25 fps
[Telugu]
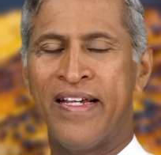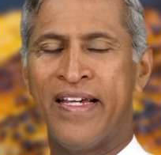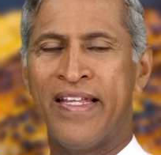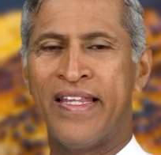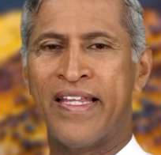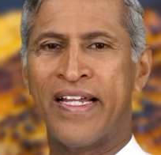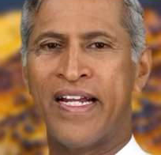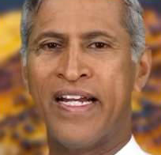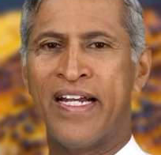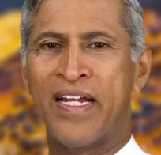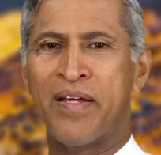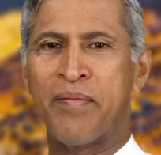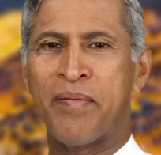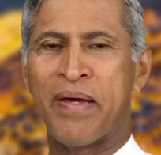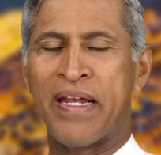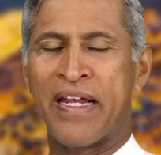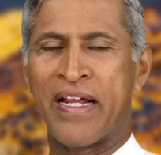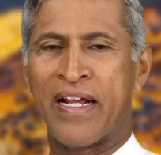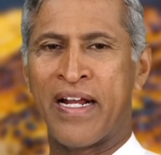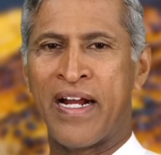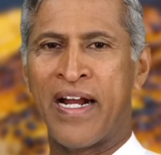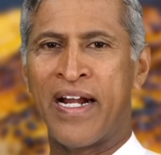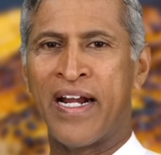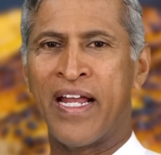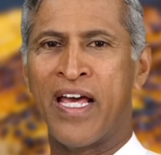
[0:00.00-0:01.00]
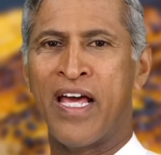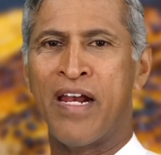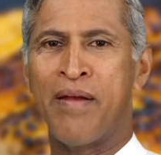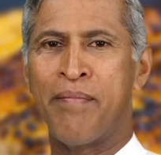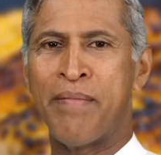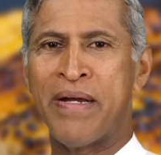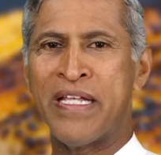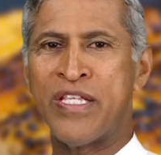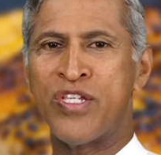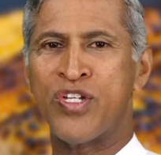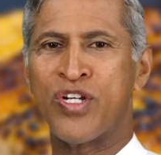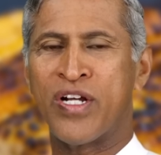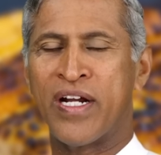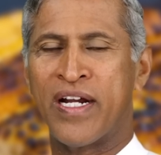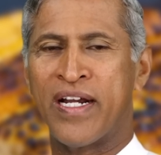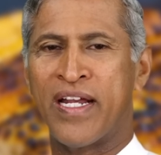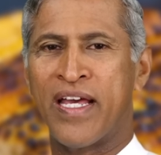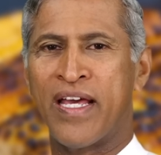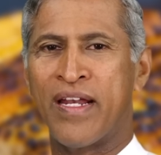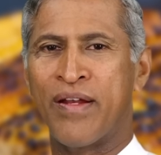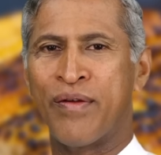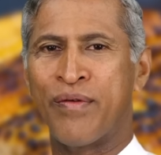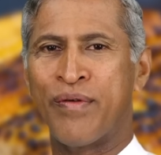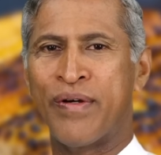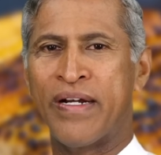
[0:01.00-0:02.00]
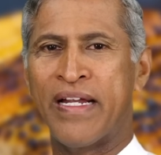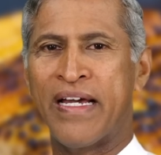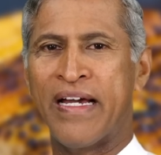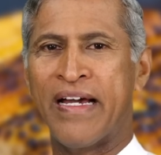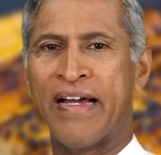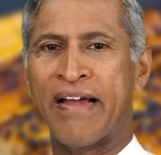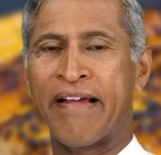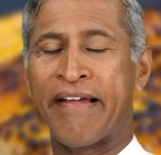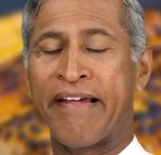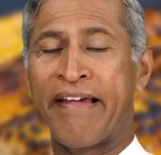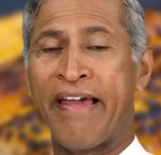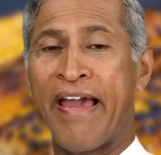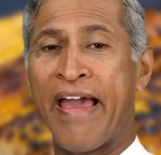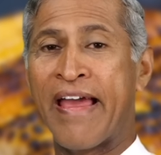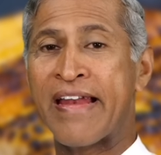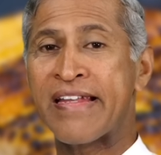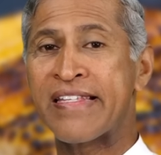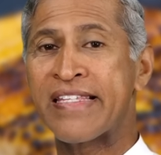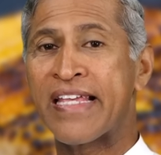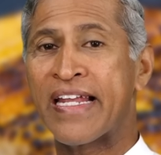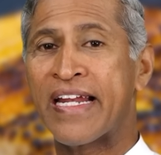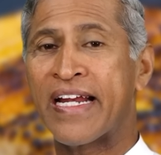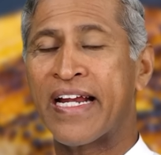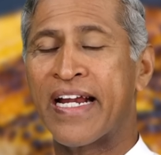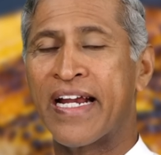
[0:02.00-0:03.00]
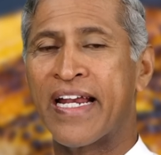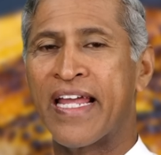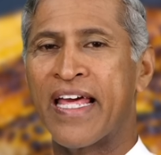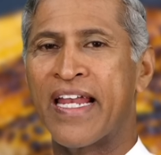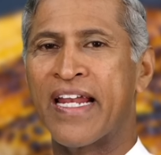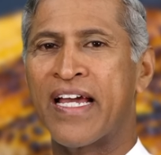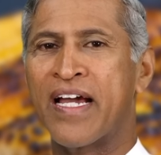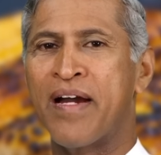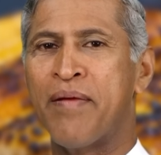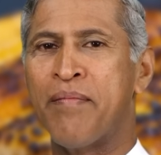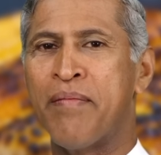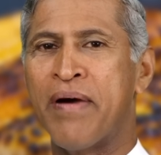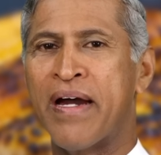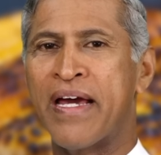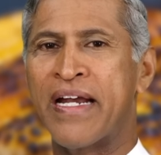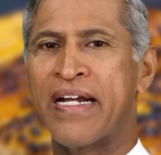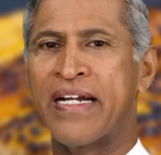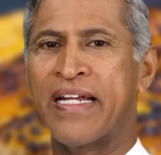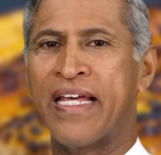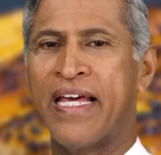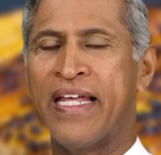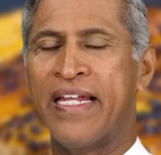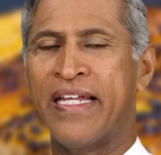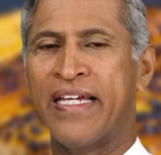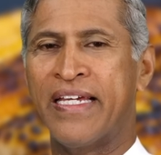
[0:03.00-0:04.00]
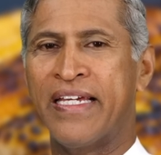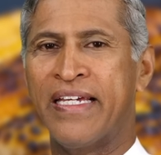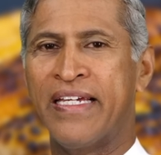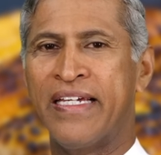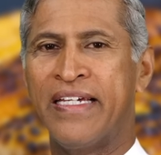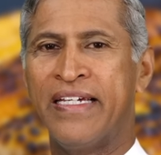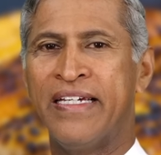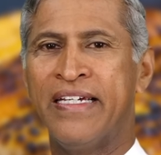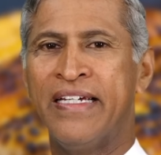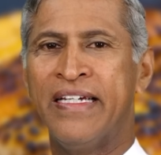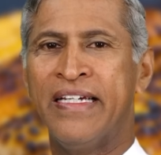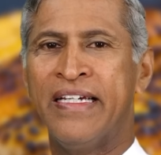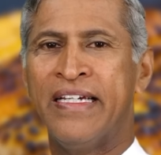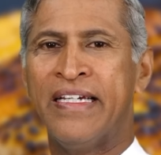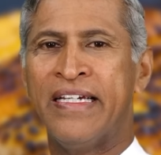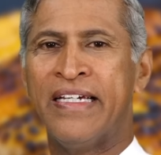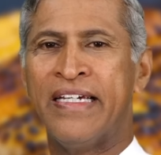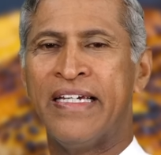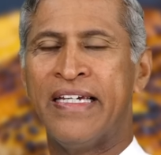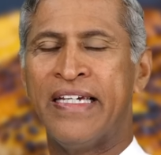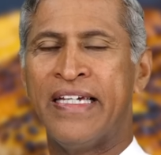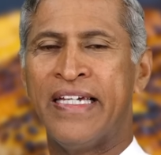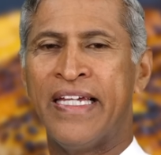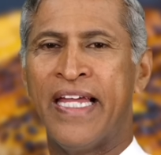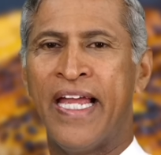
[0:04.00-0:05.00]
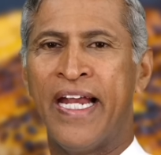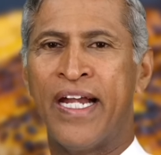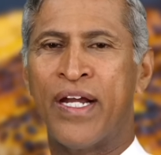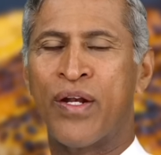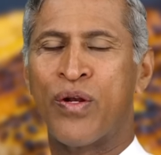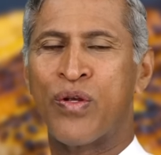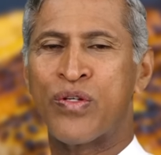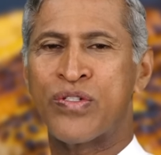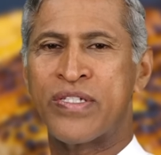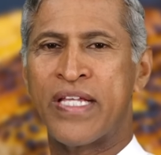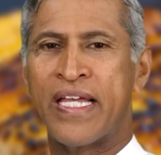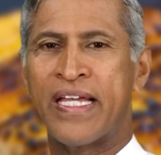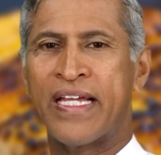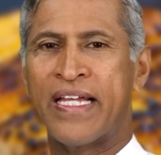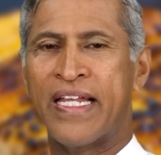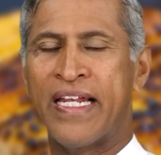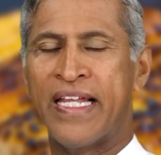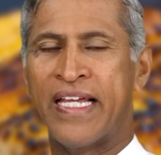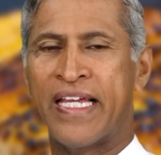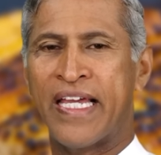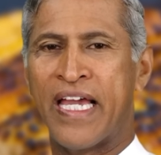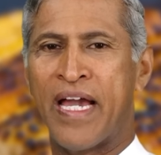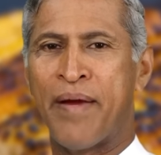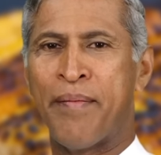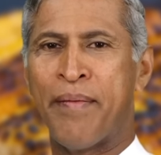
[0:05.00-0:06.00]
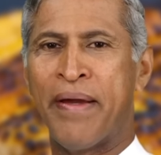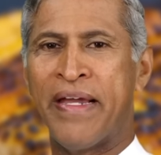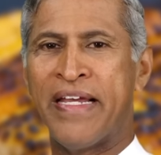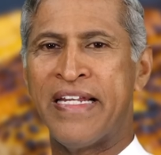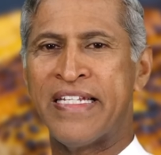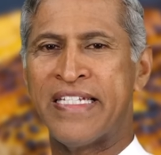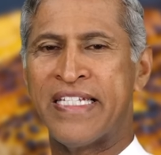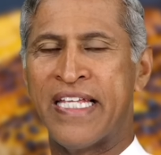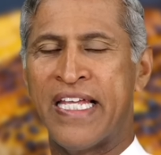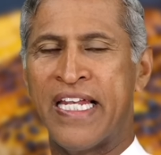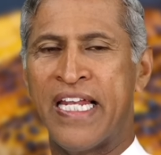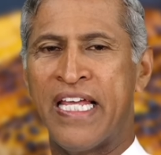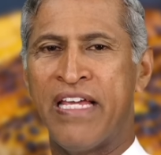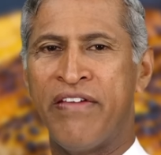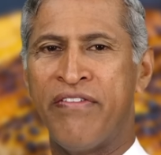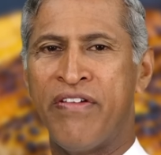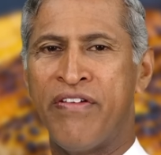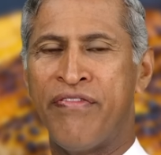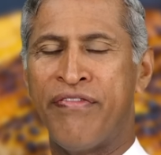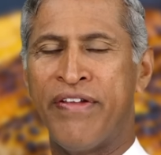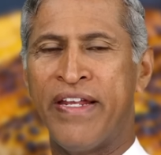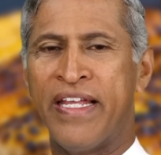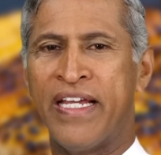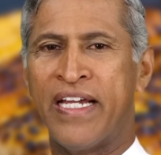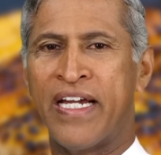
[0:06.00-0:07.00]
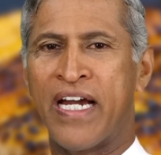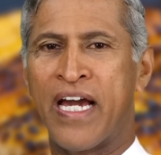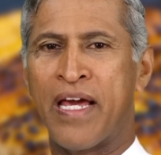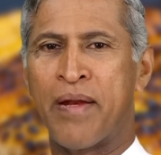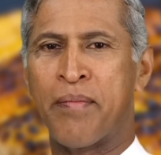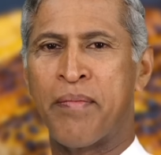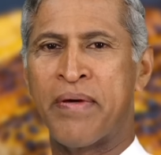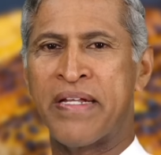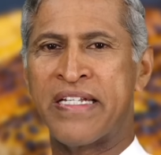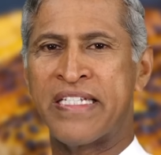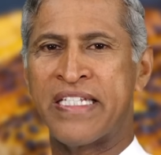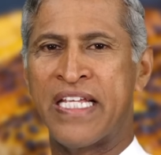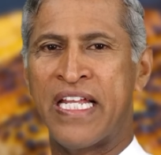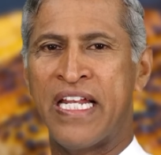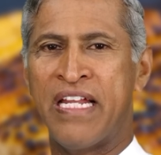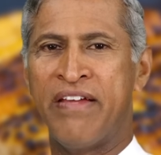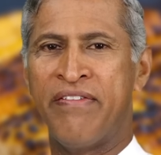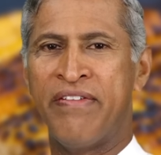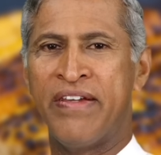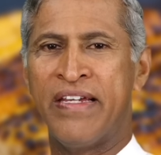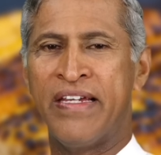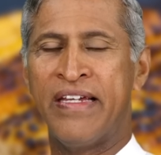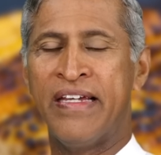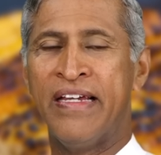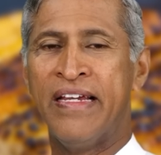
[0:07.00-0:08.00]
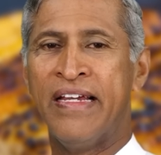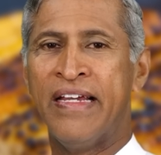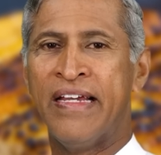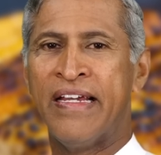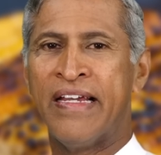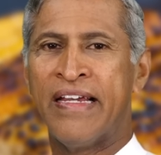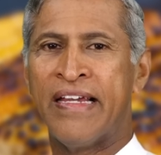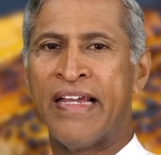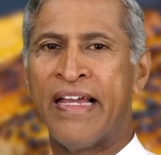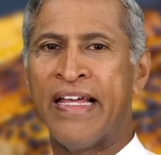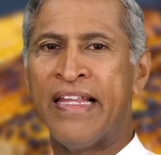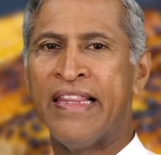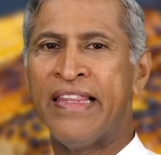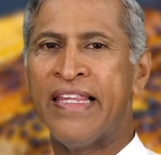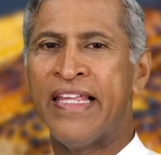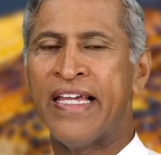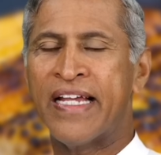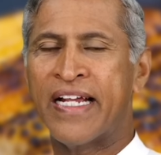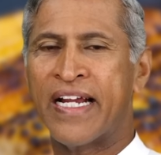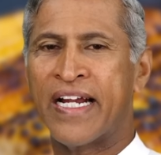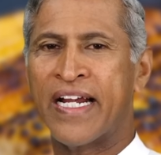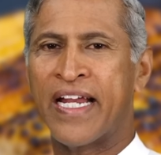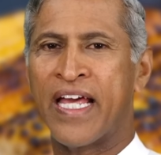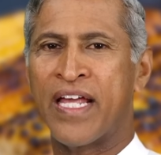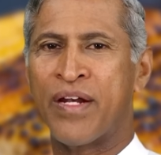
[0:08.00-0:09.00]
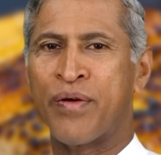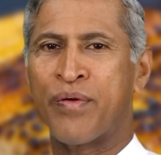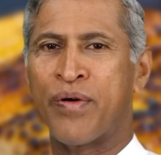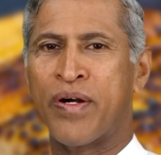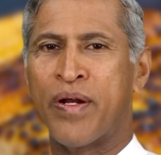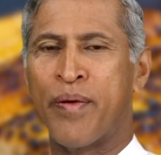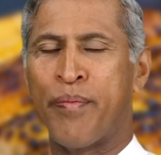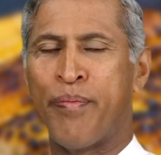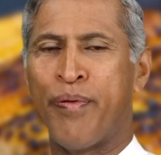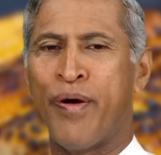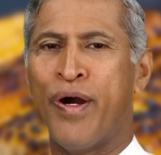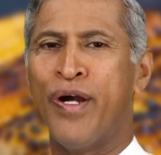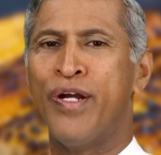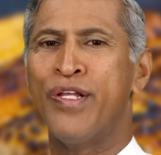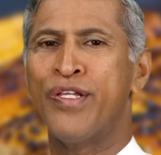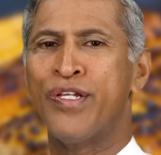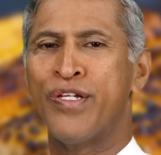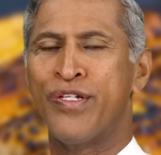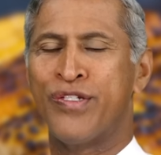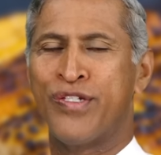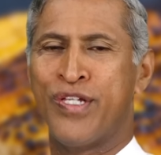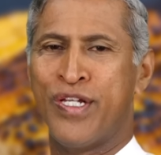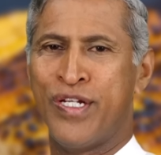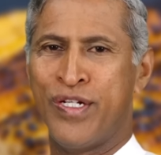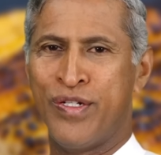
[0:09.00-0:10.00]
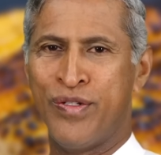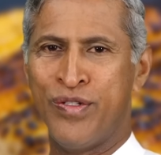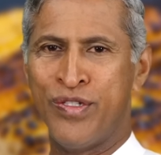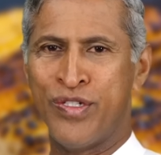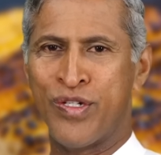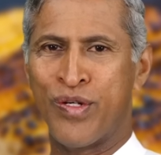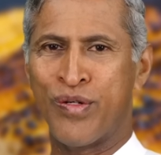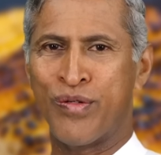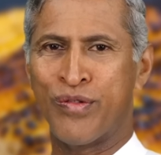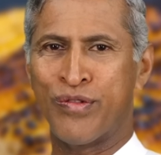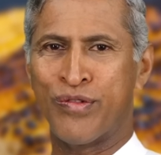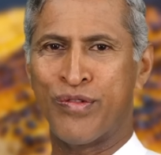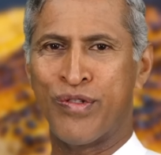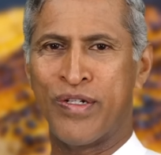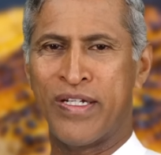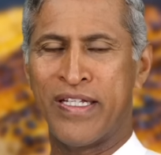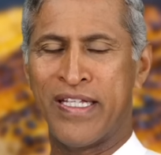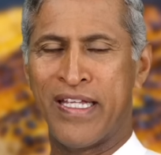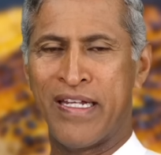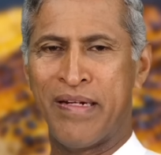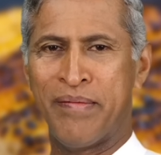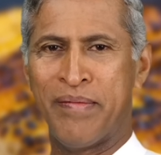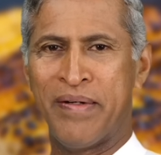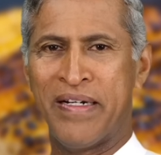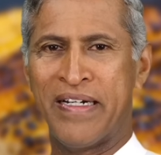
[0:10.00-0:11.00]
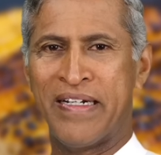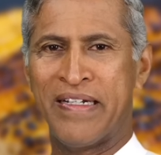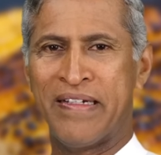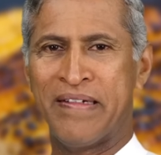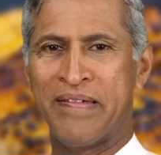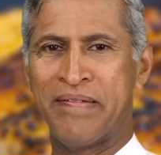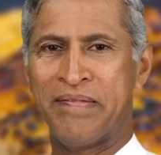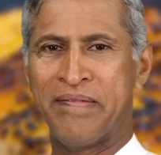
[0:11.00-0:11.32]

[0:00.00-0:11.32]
ఎందుకంటే మన కణాలు మంచి కణాలు కూడా క్యాన్సర్ కణాలుగా మారటానికి ఈ హెట్రోసైక్లిక్ అమైన్స్ అనేవి ఫ్రీ కార్బన్స్ అనేవి హెల్దీ కణాన్ని కూడా పాడు చేసేయటం జరుగుతున్నది అనమాట